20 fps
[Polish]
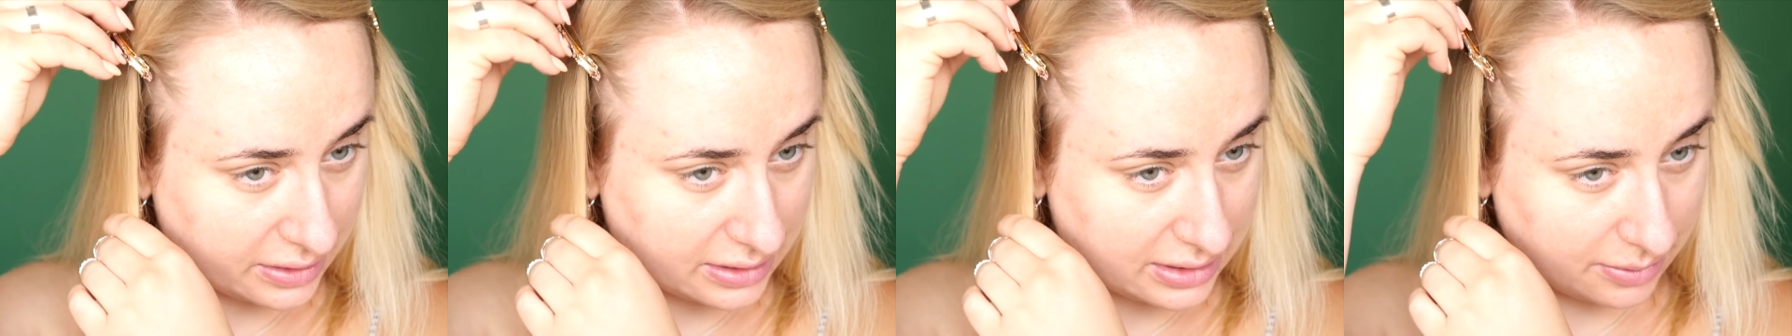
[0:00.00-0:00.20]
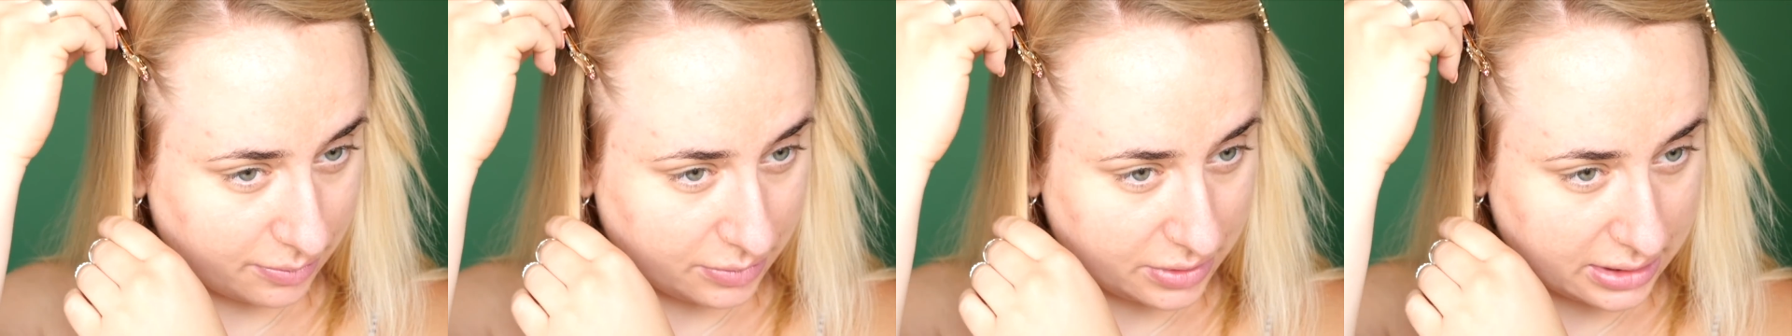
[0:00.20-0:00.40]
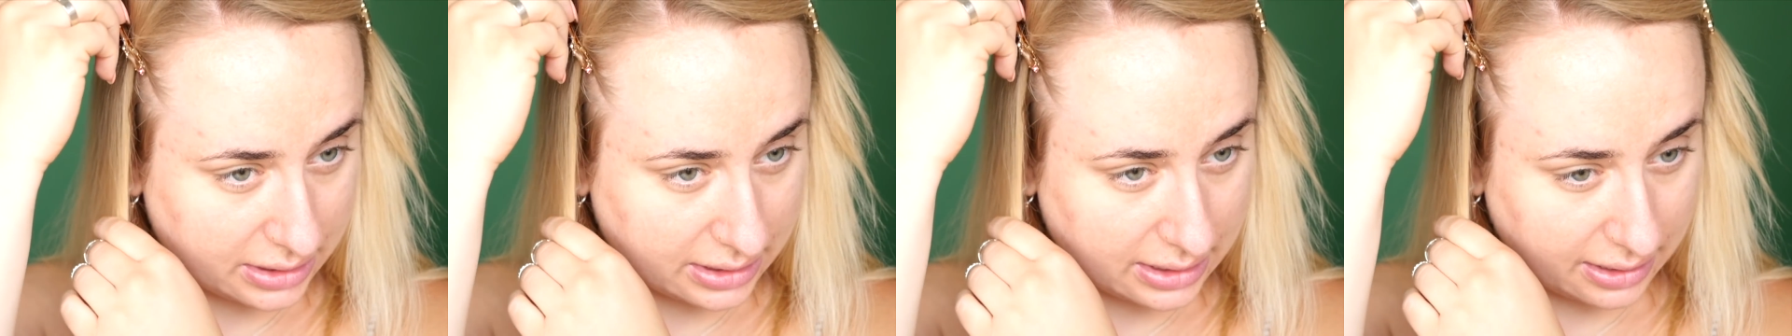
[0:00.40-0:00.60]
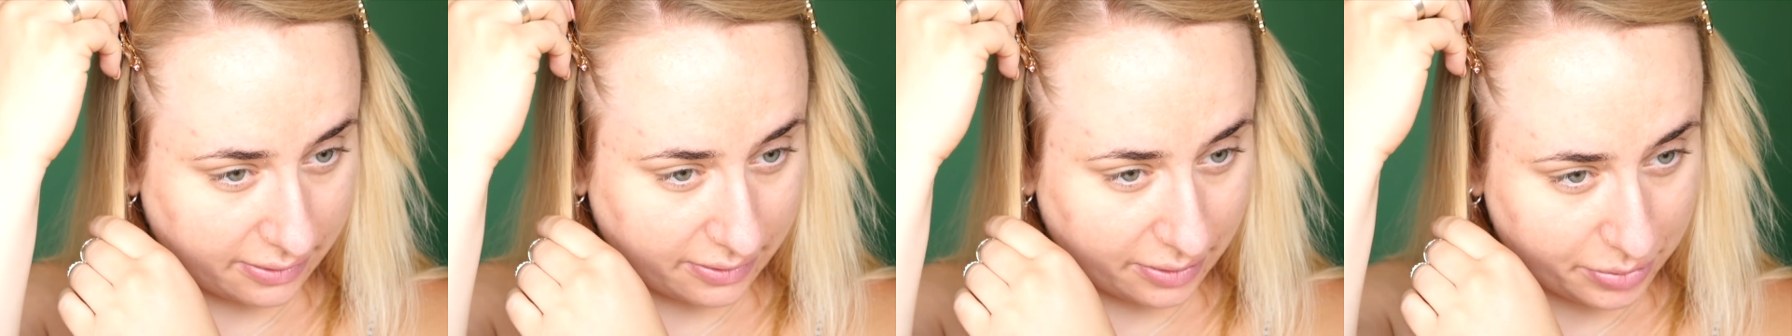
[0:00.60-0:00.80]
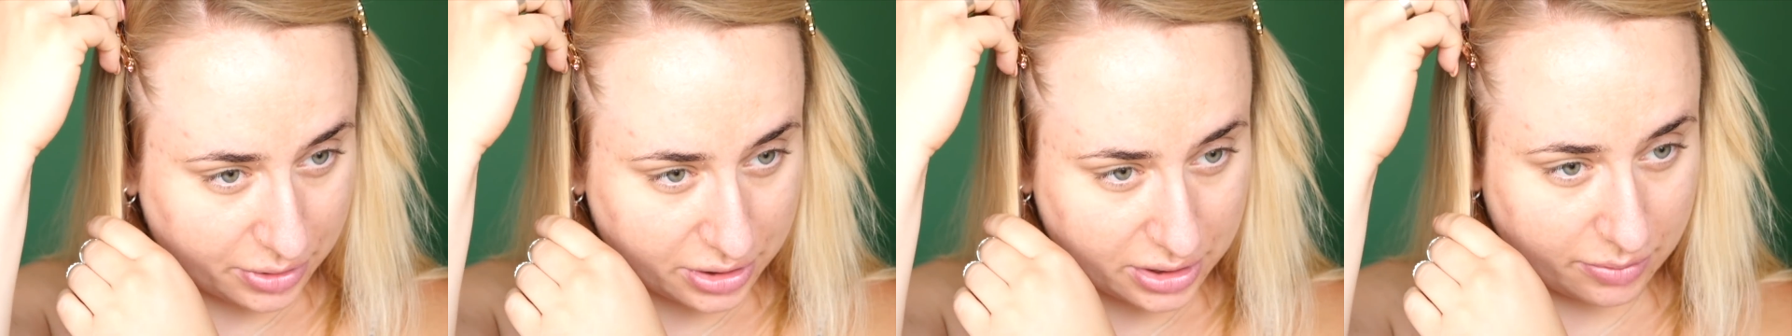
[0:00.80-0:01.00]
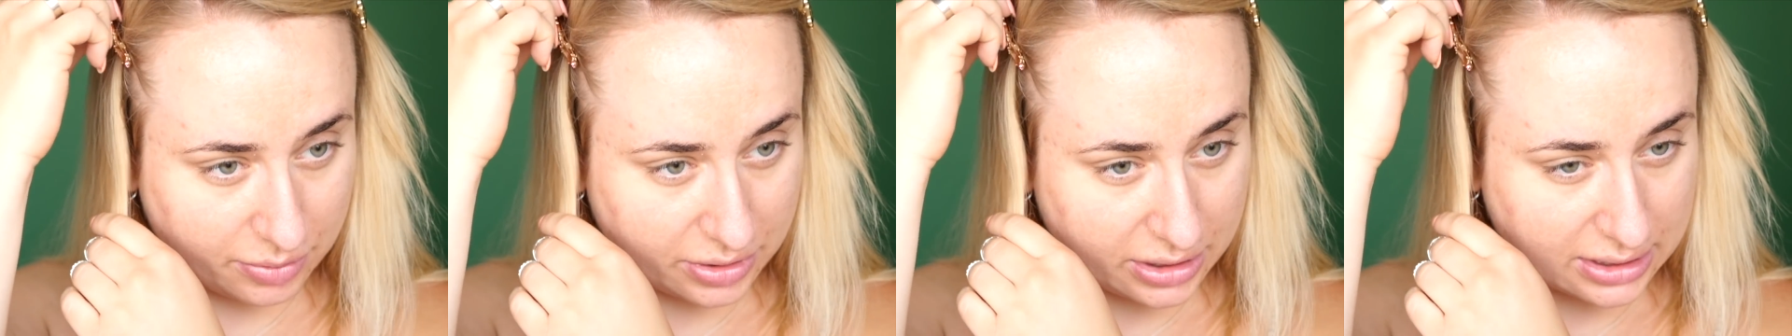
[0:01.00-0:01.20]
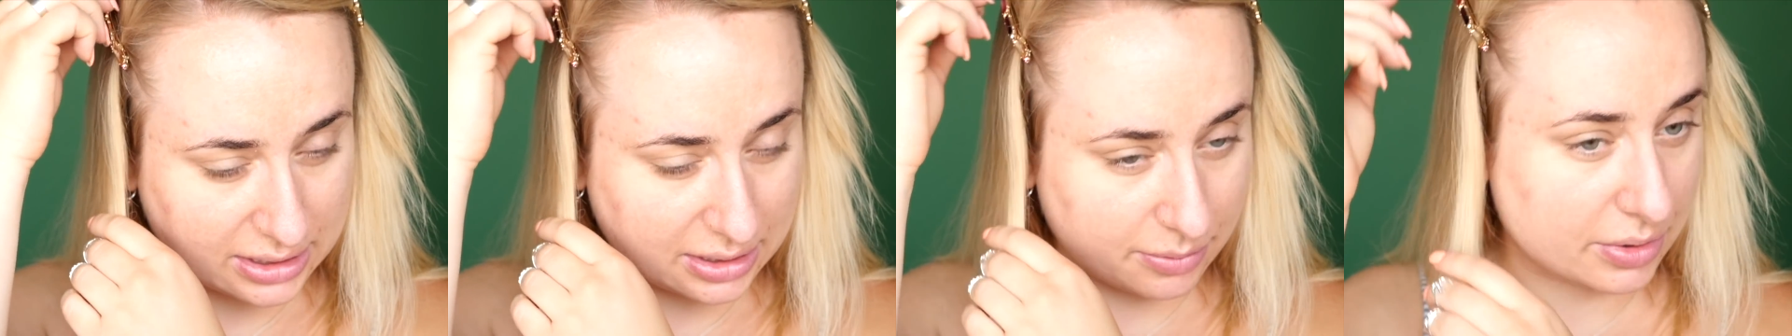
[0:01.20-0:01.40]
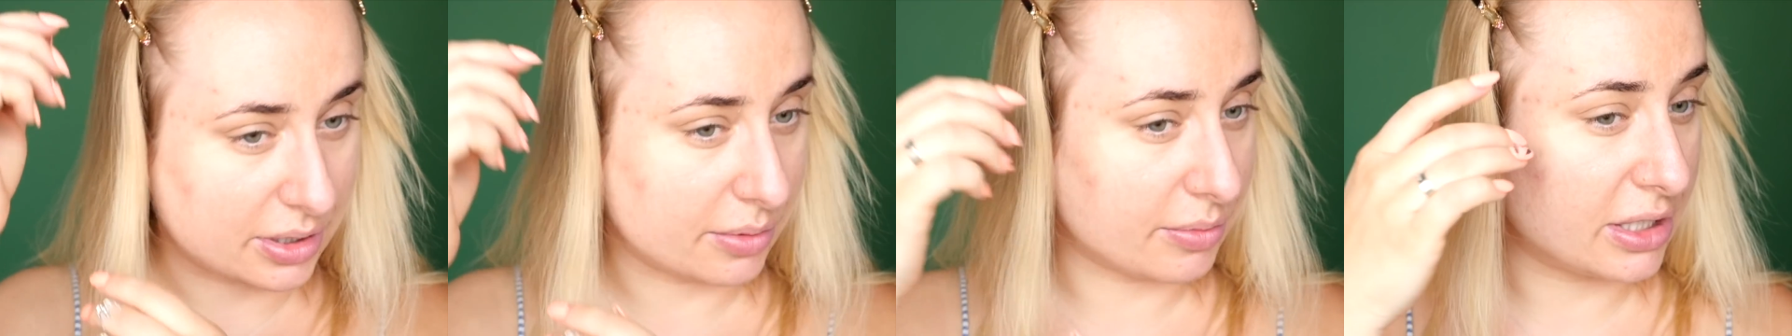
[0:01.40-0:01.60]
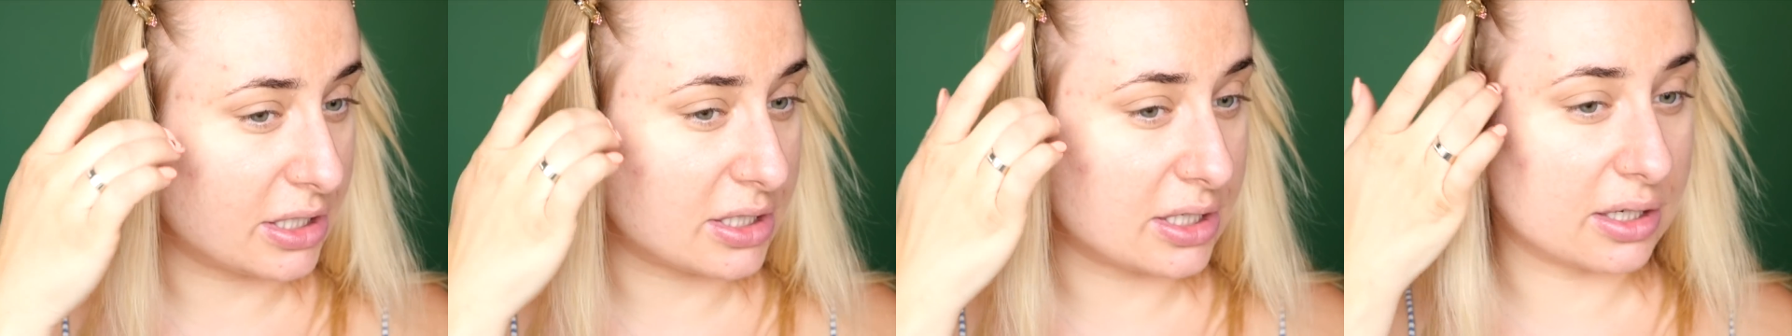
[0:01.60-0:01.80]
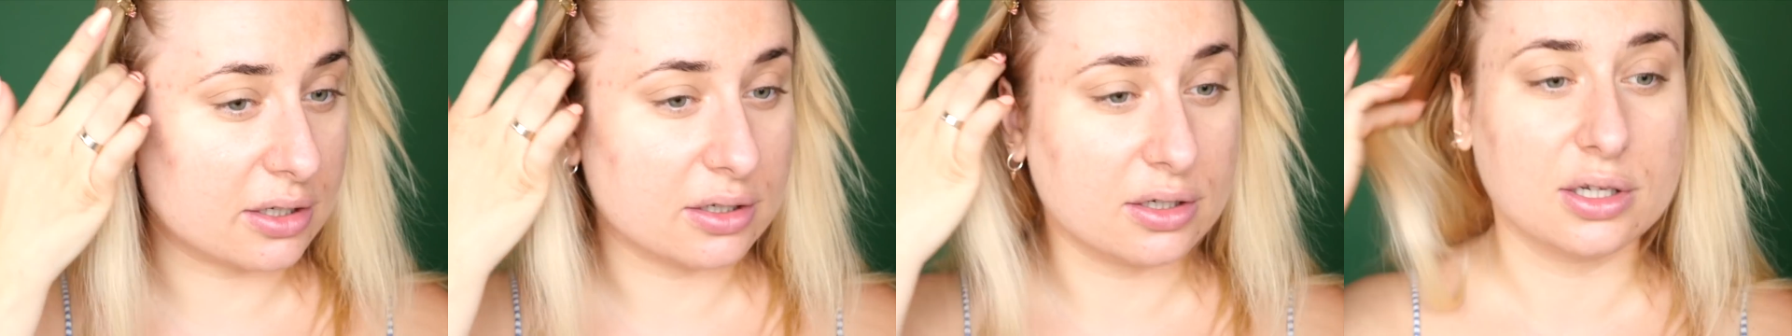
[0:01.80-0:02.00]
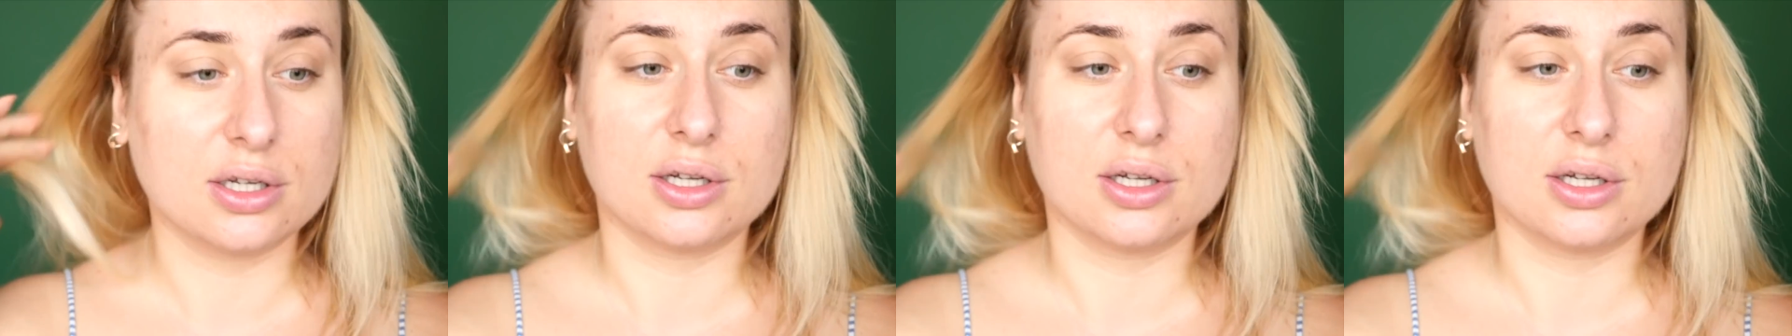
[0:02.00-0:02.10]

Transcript: Jestem ciekawa, piszcie mi teraz na premierze,